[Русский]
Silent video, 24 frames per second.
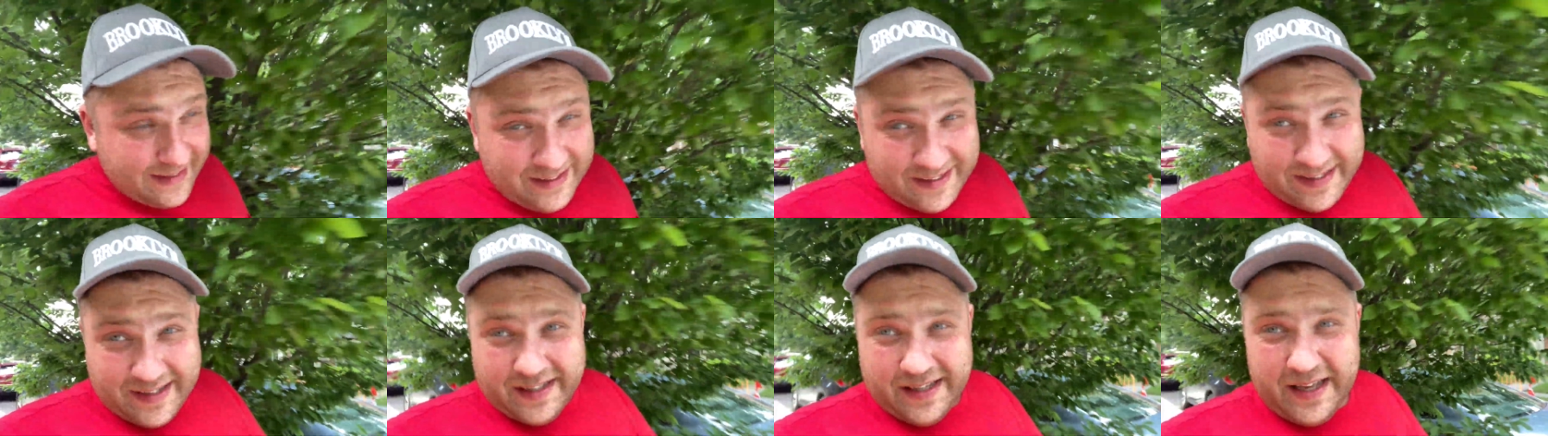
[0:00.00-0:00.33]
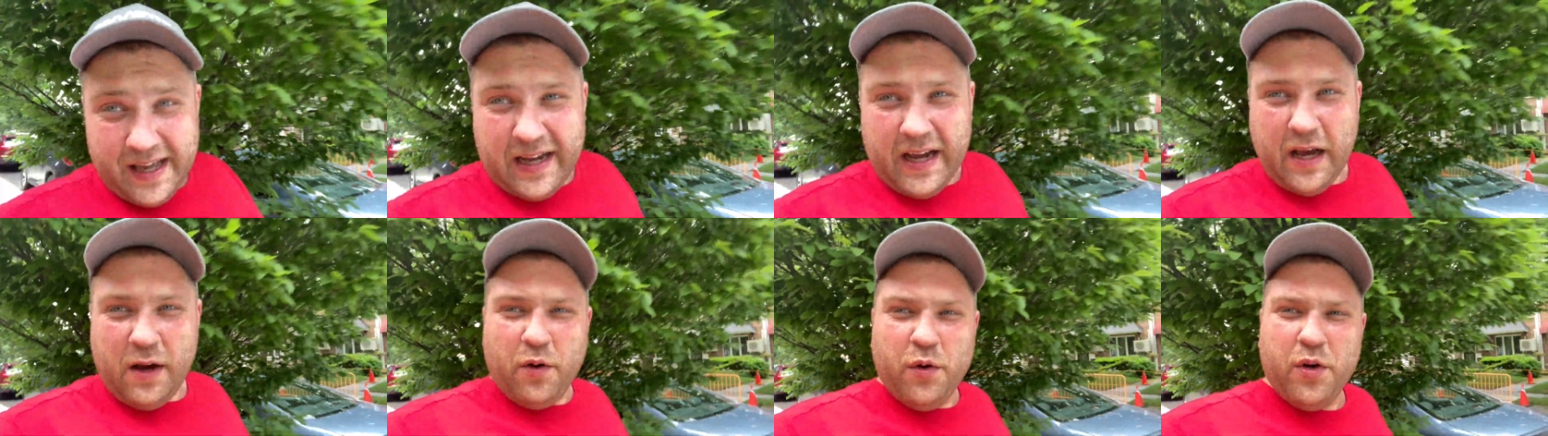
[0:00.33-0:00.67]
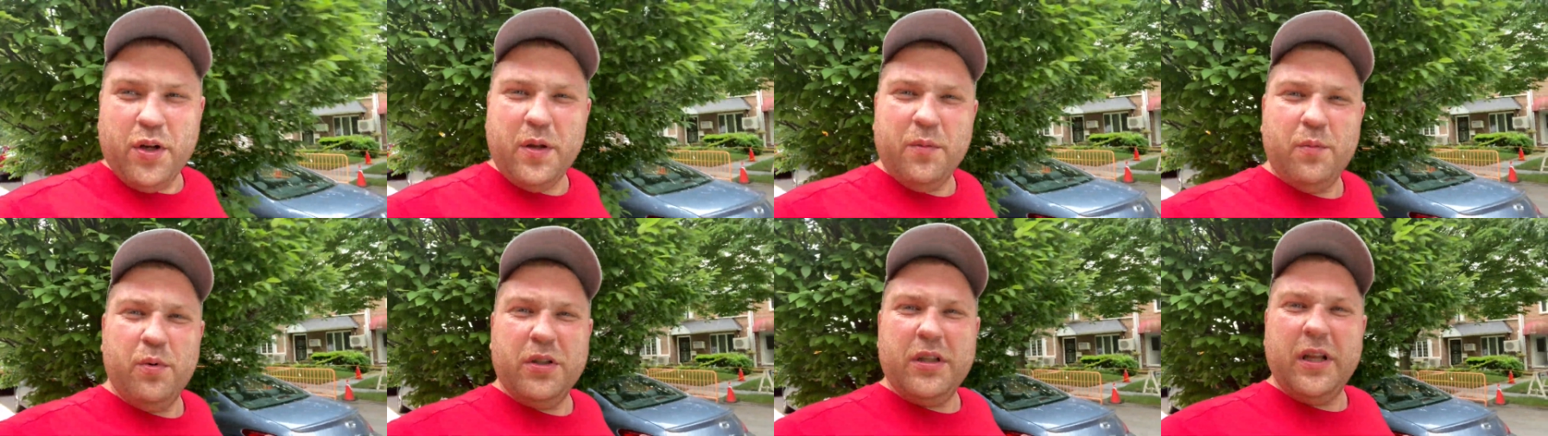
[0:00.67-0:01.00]
я
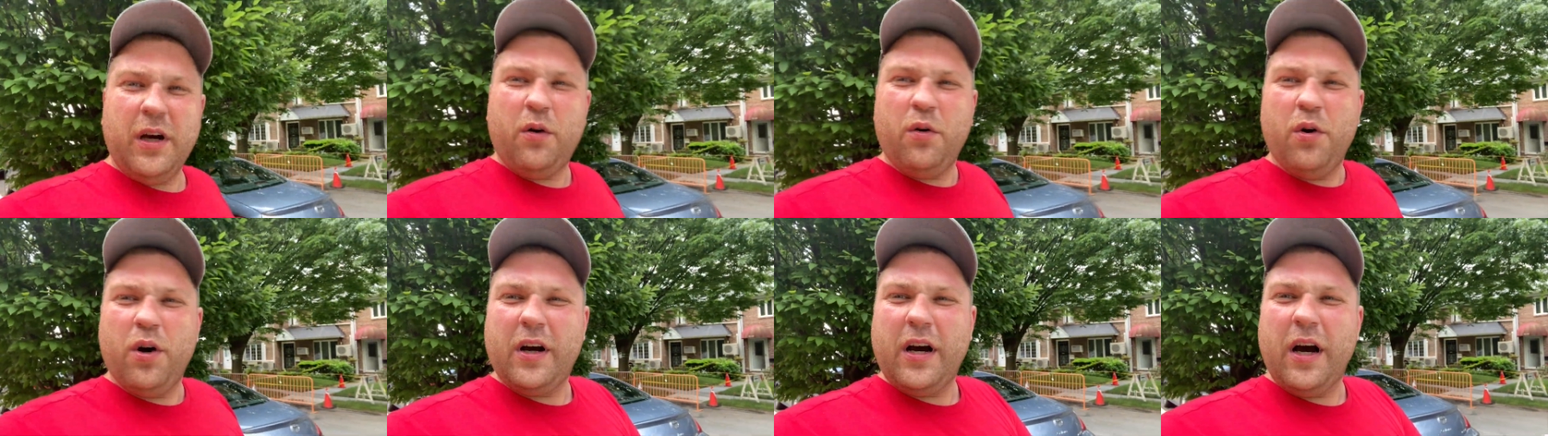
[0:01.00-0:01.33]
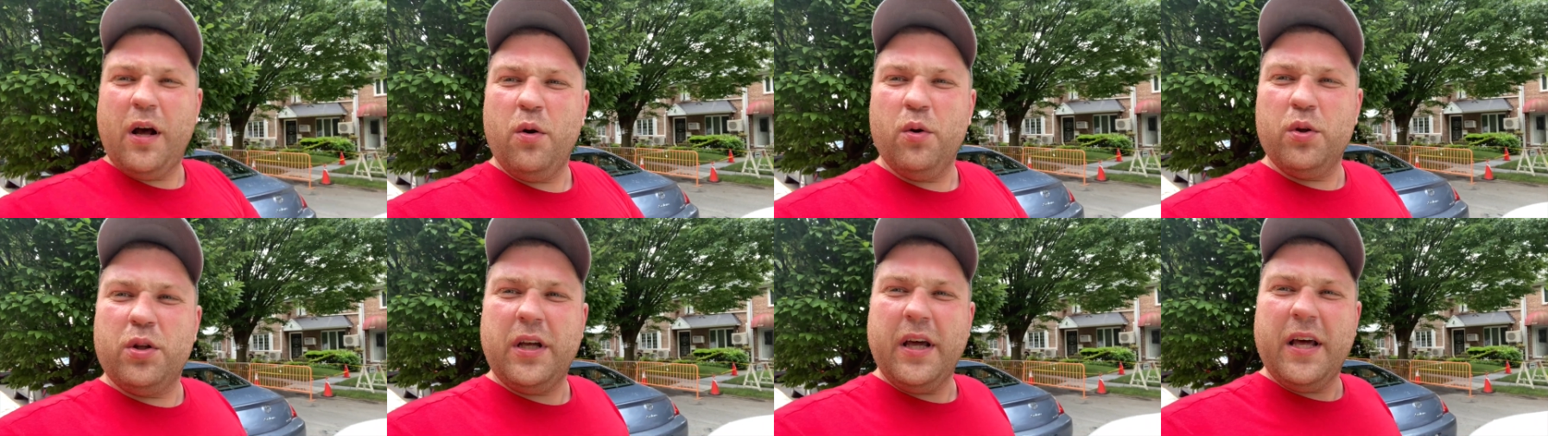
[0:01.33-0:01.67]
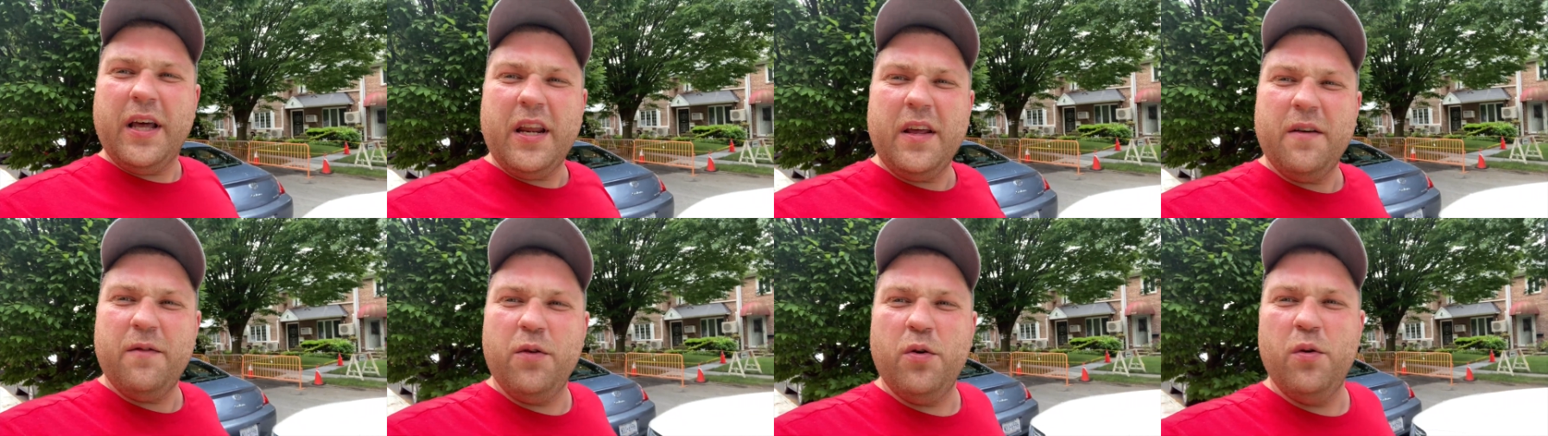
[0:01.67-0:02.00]
какое-нибудь такое короткое
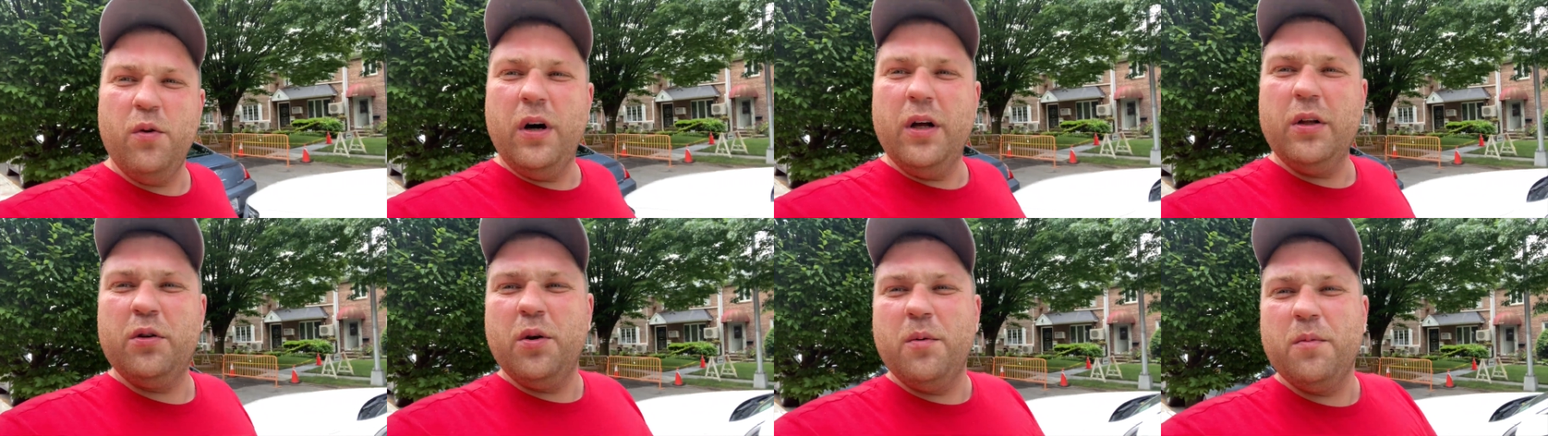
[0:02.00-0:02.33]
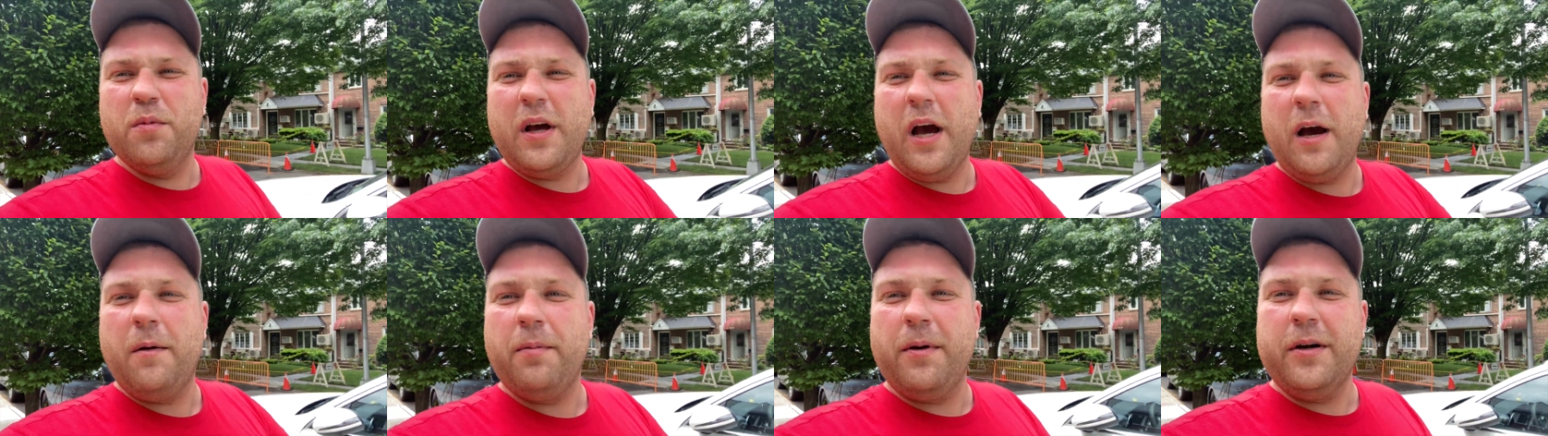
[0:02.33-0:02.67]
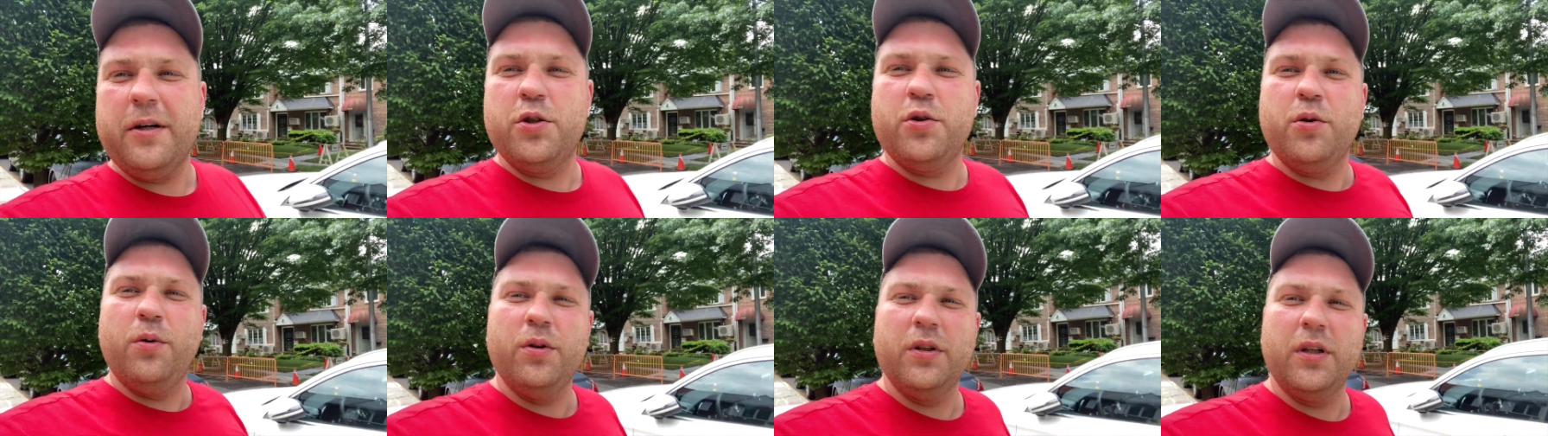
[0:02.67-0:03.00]
ревью о том, как
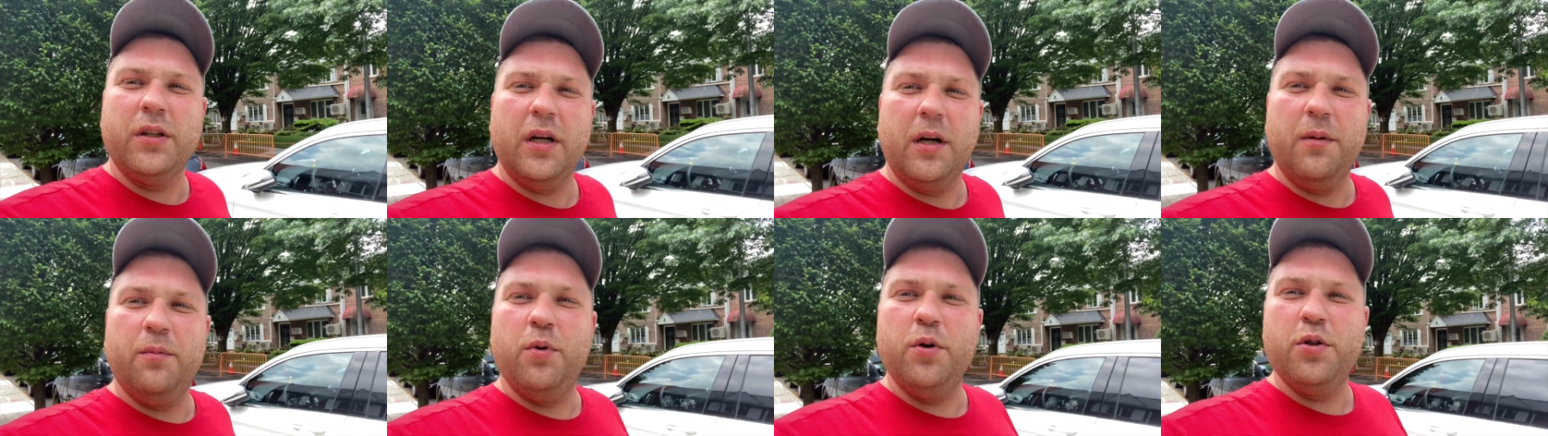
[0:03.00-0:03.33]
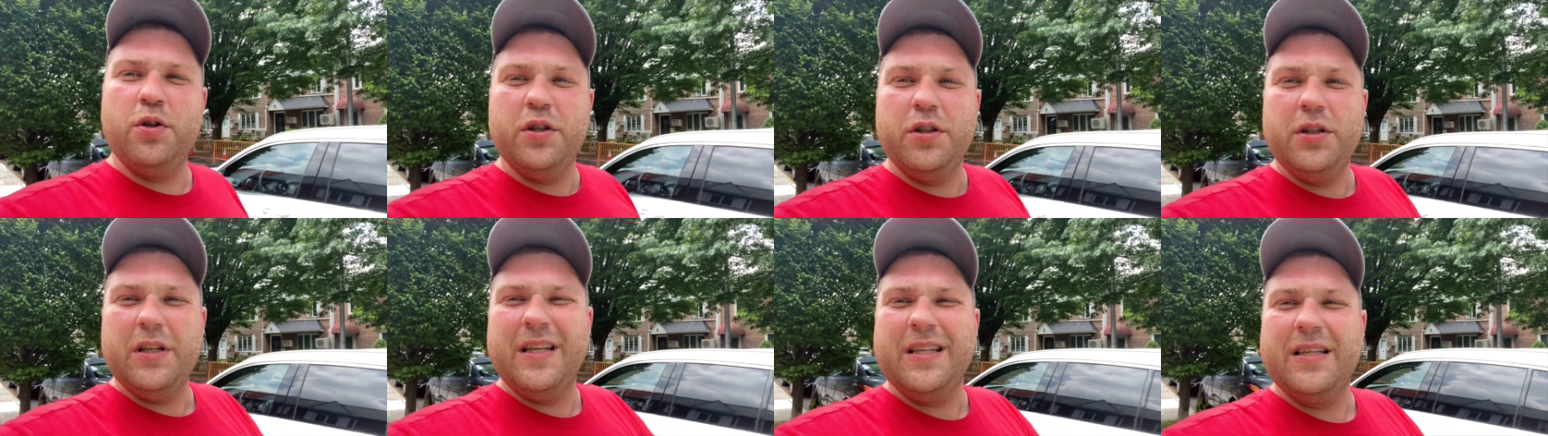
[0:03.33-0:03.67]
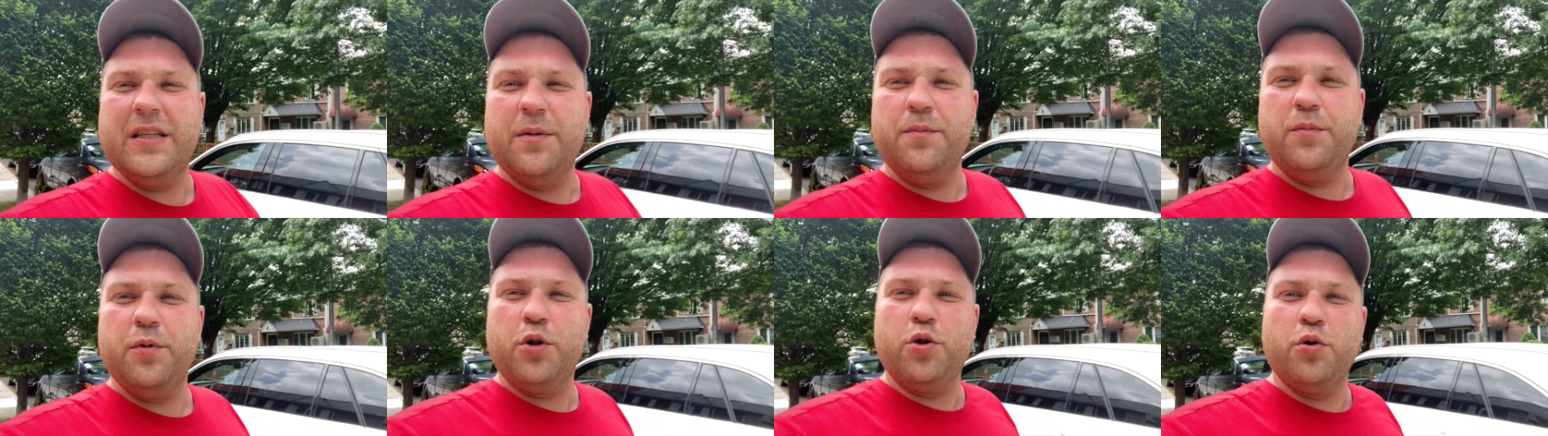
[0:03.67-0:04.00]
прошел этот рабочий день,
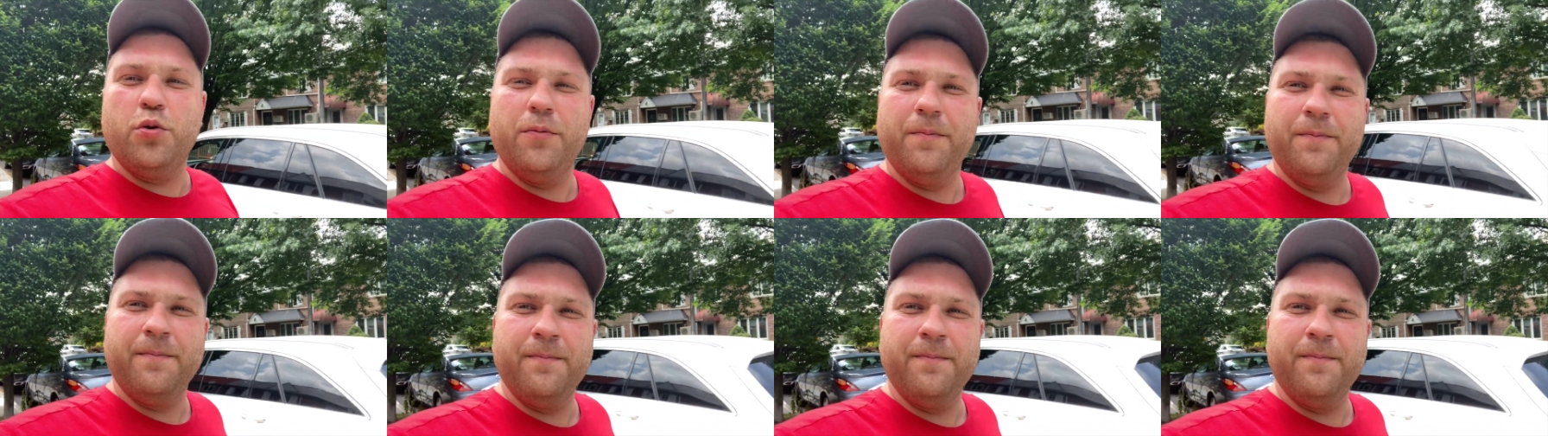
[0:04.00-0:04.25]
запишу.